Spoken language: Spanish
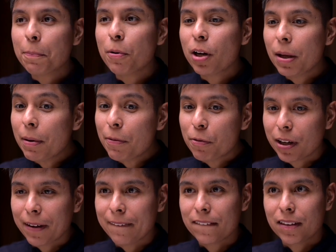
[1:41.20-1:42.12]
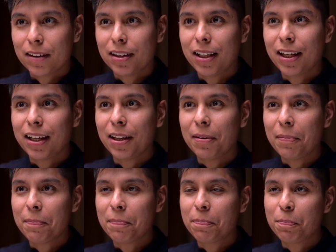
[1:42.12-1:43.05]
problema fue de
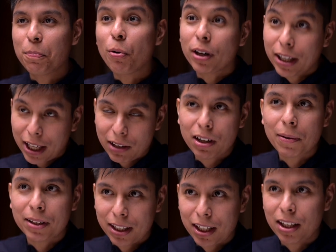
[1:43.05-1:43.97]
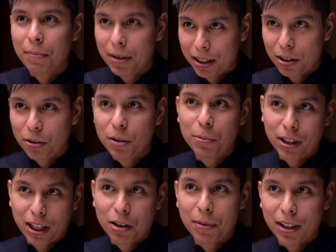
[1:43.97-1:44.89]
que porque era una bandera de México y
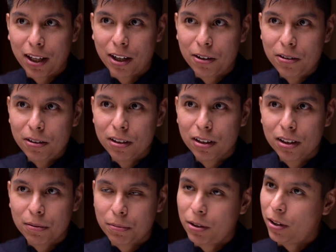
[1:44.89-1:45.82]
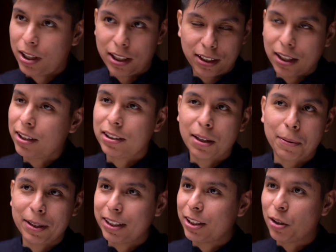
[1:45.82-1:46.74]
porque era mexicano, bueno, ahí eh, te
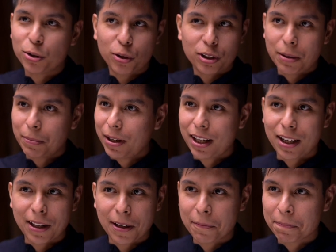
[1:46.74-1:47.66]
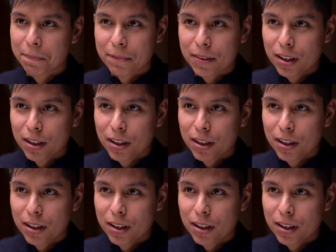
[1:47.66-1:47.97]
metes en otro tema